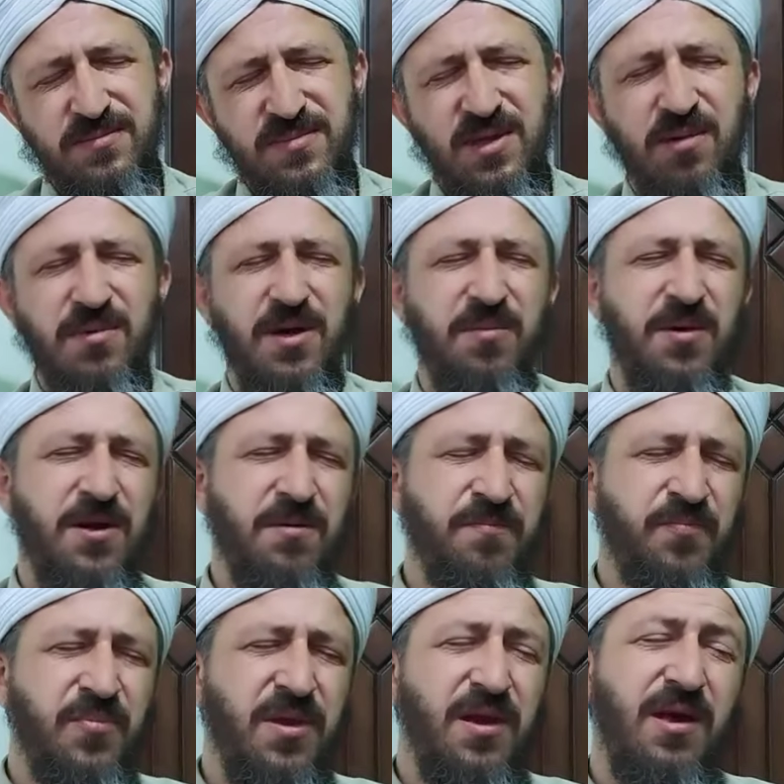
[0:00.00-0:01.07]
تماما
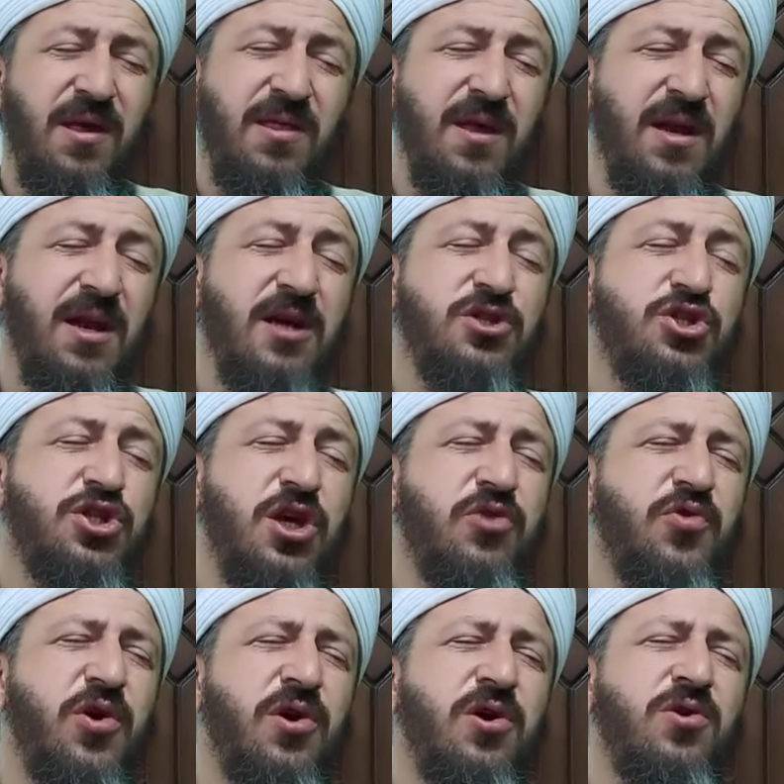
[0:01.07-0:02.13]
إذا
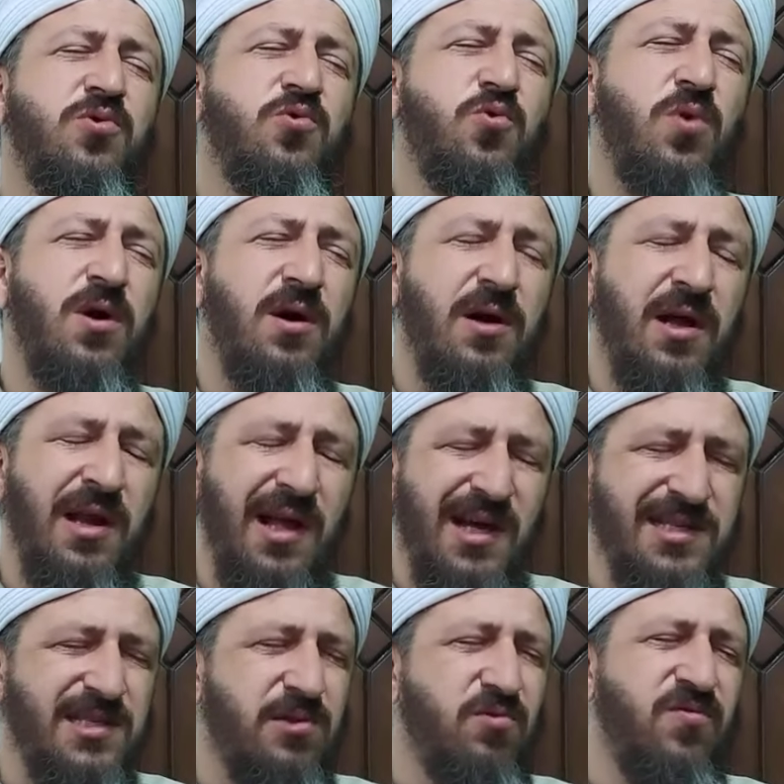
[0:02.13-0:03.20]
الشيطان هو
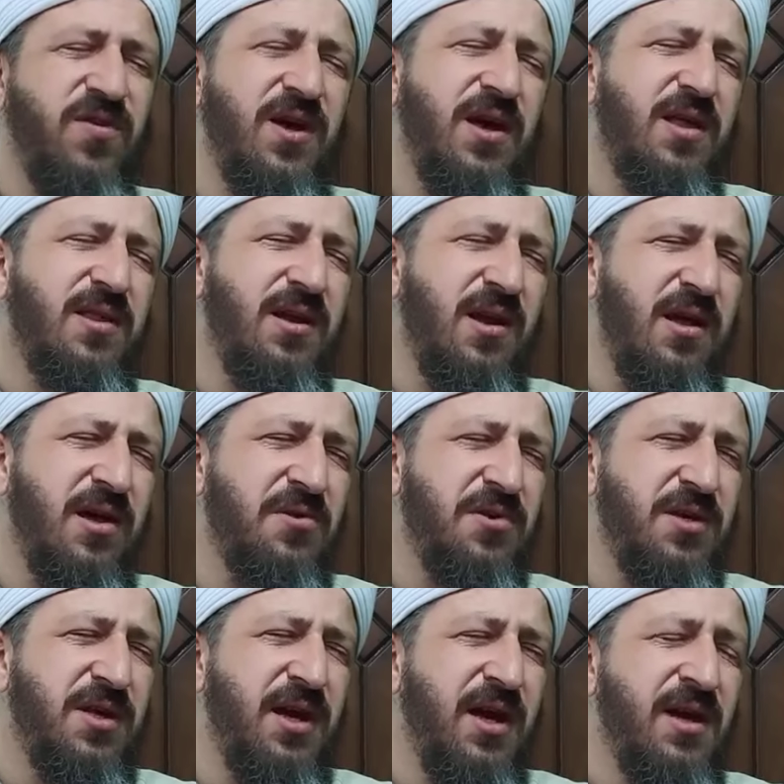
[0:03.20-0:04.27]
الأصل في هذه
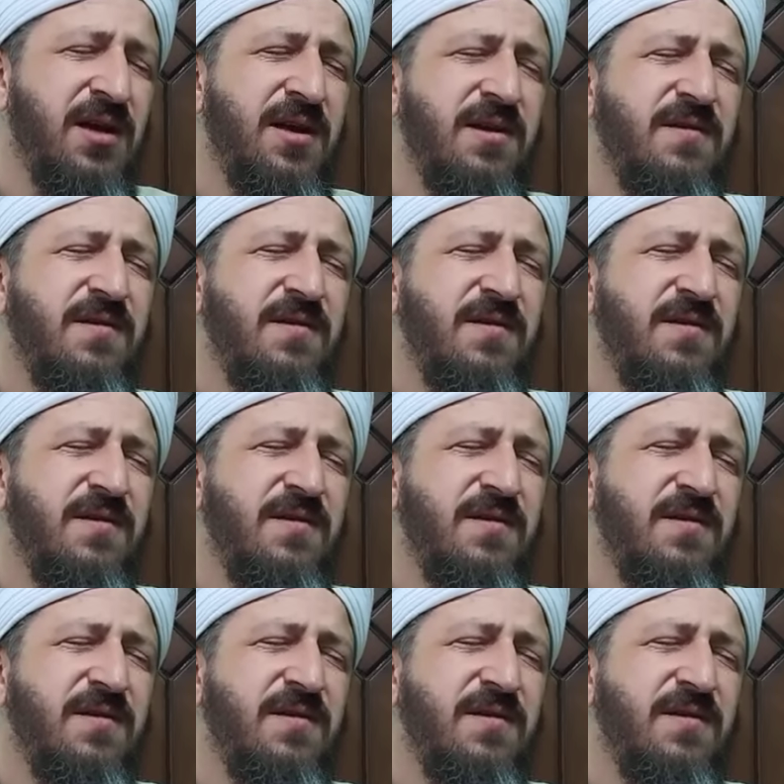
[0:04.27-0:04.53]
القضية